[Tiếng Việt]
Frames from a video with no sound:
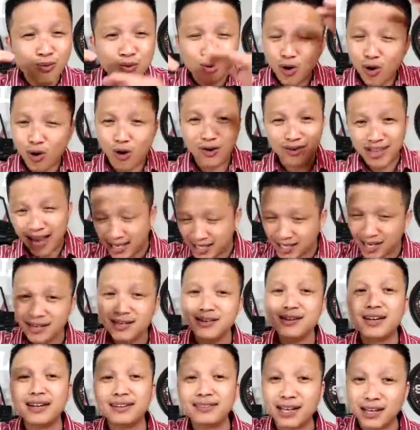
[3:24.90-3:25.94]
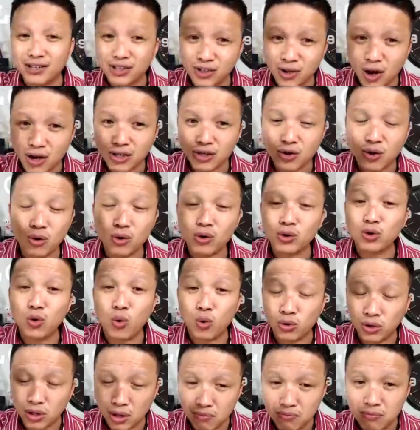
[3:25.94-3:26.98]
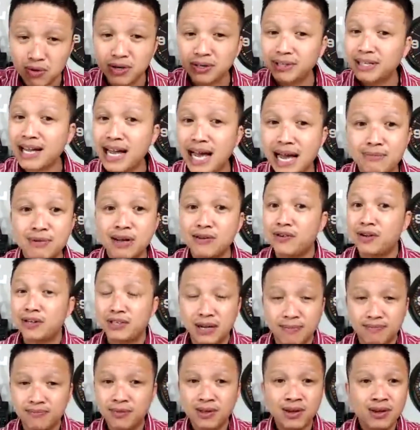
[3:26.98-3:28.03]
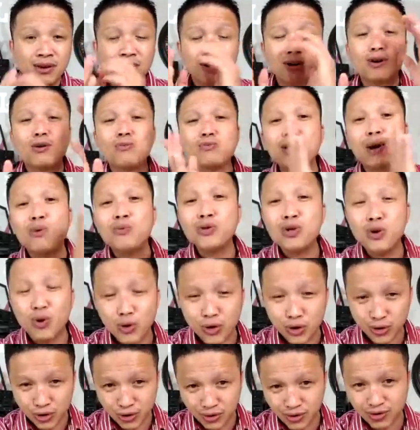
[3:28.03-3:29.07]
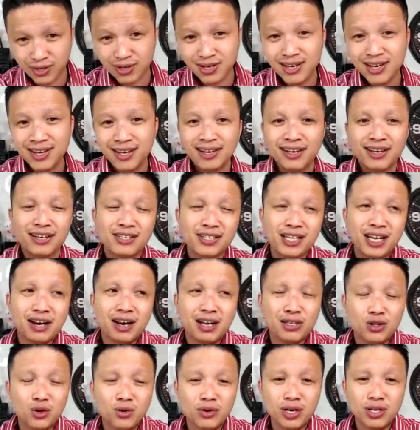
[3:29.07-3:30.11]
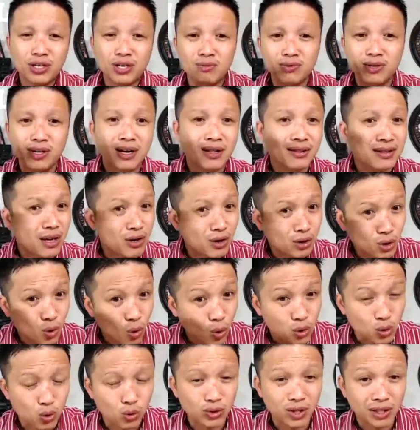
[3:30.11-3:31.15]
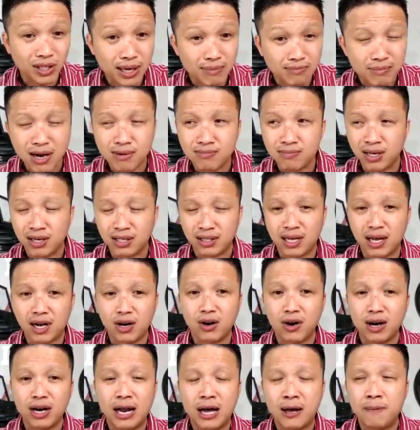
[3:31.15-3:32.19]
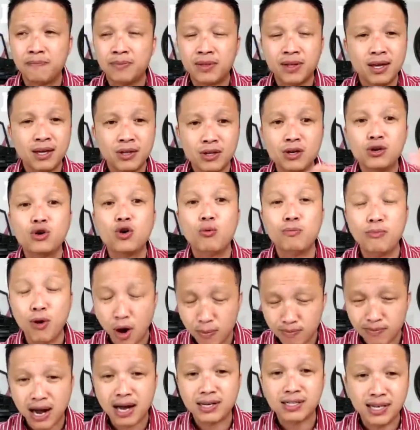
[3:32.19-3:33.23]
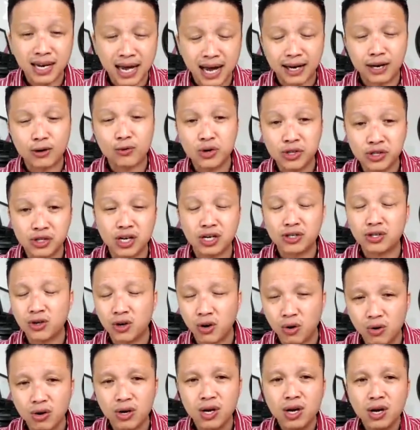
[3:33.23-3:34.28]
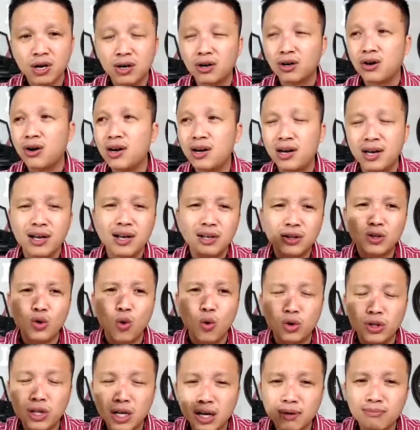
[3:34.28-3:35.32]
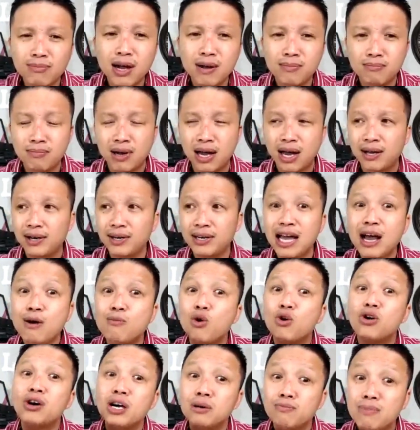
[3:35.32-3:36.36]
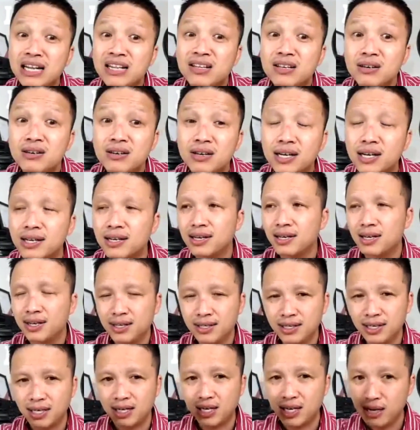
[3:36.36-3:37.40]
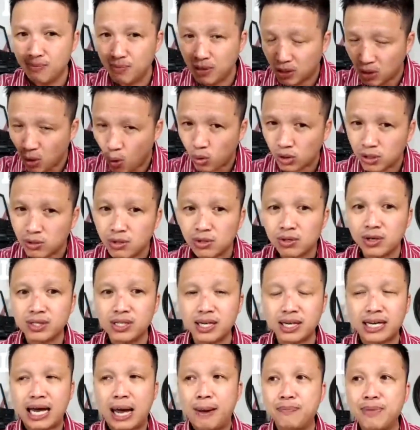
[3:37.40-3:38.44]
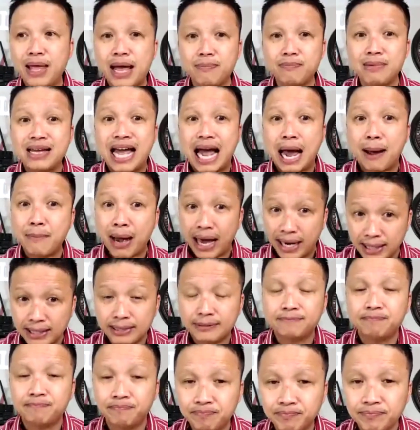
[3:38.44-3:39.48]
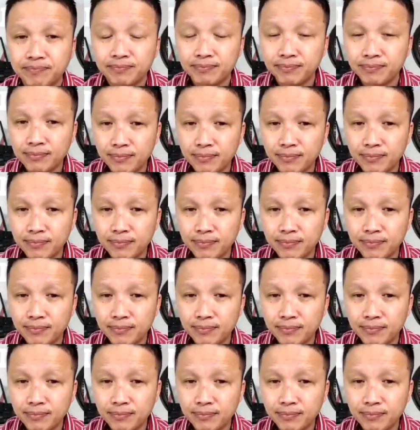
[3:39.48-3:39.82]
nó không còn giả sử như cái testosterone nó tuột từ 10 tới 20 phần trăm nó không giống như hồi trước cái serotonin trong người anh ta nó tuột xuống tới cái mức mà người ta gọi là như cô là cái research của có nói là tuột tới cái mức mà nếu một người bình thường á sẽ khi bị tuột xuống nó sẽ cảm giác bị ám ảnh